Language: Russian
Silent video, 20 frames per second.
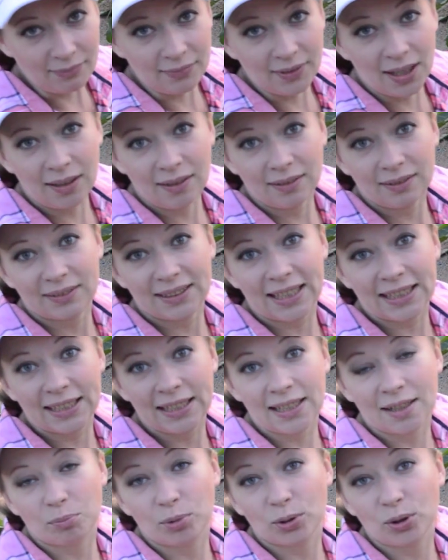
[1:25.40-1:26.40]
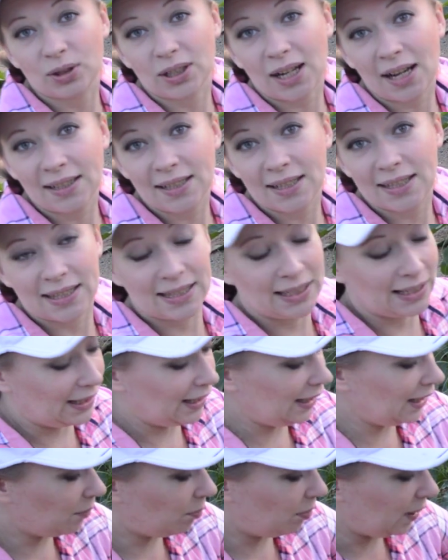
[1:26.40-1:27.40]
а, такие будут радостные
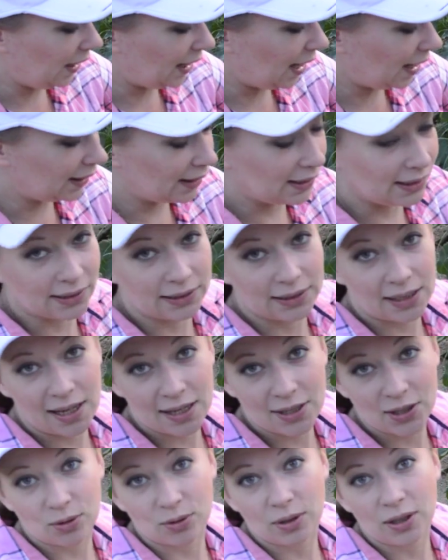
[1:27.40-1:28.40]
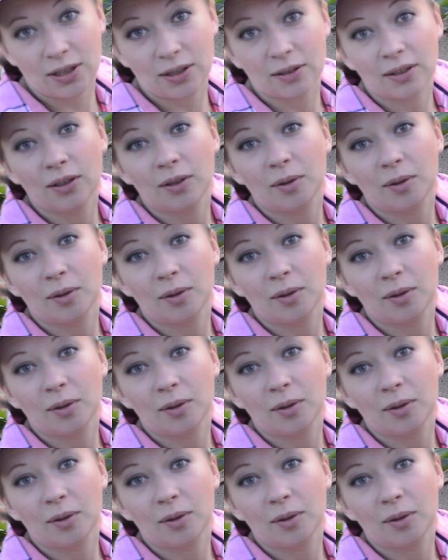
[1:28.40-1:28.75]
и приятные глазу и